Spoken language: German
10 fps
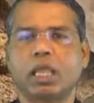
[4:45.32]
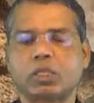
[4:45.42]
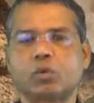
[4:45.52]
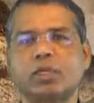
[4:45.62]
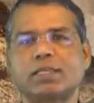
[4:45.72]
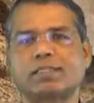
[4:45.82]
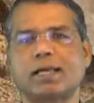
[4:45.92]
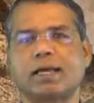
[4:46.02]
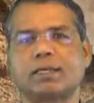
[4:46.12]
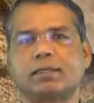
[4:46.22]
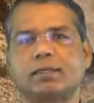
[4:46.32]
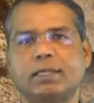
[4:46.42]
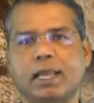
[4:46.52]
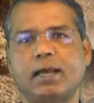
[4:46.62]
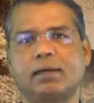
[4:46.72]
Ich würde sagen,
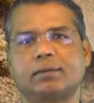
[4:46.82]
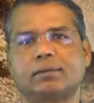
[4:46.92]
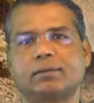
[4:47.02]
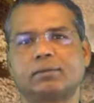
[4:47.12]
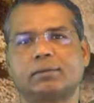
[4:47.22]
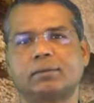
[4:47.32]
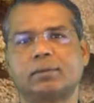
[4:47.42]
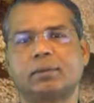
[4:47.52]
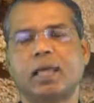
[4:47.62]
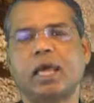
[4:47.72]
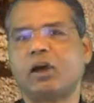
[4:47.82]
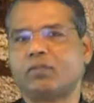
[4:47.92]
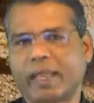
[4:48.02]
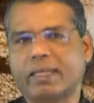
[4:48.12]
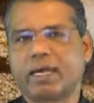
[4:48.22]
ja.
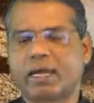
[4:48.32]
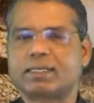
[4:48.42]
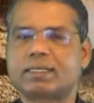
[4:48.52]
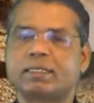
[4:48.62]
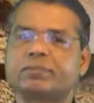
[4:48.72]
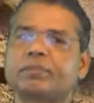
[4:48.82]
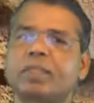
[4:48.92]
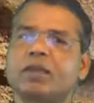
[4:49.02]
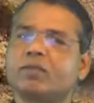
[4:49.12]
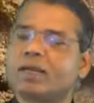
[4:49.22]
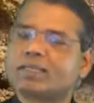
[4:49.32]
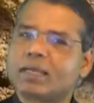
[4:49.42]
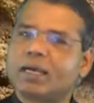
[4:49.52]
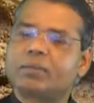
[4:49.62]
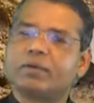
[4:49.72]
Weihnachten,
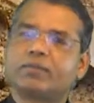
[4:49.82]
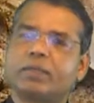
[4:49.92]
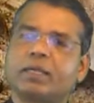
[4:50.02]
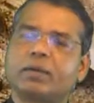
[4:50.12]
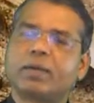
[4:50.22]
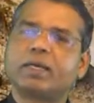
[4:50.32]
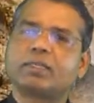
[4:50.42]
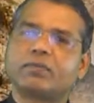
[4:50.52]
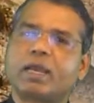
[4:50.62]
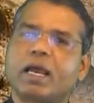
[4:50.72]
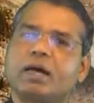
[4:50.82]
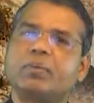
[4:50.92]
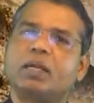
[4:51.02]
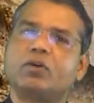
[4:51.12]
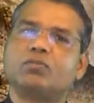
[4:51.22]
was haben wir gemacht? Wir
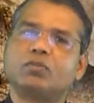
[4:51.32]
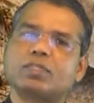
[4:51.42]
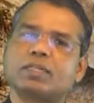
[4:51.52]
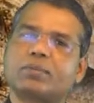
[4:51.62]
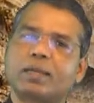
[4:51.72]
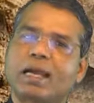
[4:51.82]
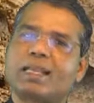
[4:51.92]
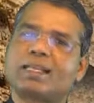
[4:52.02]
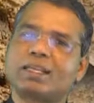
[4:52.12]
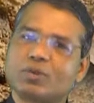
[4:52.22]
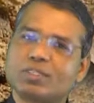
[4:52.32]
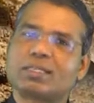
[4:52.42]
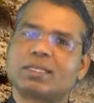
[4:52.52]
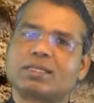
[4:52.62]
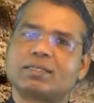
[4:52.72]
haben auf unserem Kalender
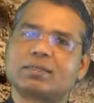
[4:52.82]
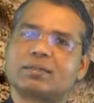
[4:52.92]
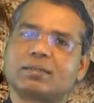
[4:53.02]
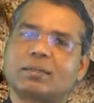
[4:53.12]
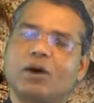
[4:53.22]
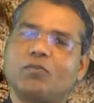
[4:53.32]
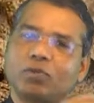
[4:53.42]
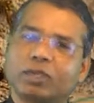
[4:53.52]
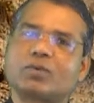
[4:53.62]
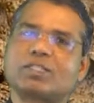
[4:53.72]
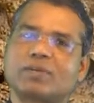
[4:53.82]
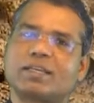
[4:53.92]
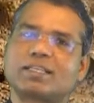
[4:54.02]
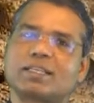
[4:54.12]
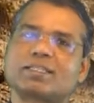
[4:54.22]
notiert. Am
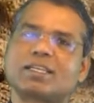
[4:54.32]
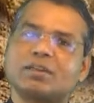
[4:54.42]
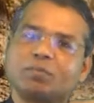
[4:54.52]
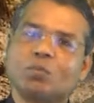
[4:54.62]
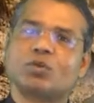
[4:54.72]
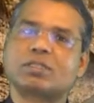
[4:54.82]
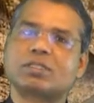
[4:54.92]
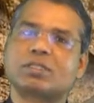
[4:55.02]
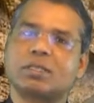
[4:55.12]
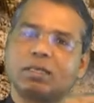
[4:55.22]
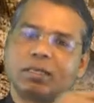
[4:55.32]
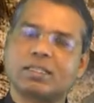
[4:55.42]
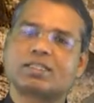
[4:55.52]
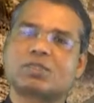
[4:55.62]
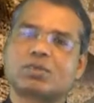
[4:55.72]
24. muss
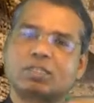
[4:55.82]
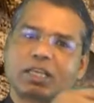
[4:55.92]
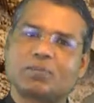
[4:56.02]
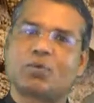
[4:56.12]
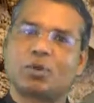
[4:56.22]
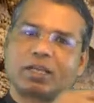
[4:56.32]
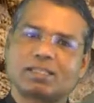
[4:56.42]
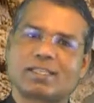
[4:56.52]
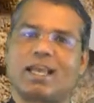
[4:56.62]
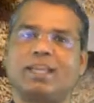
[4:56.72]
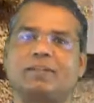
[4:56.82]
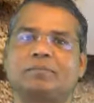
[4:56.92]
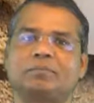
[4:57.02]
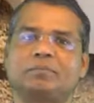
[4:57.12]
Christus geboren sein.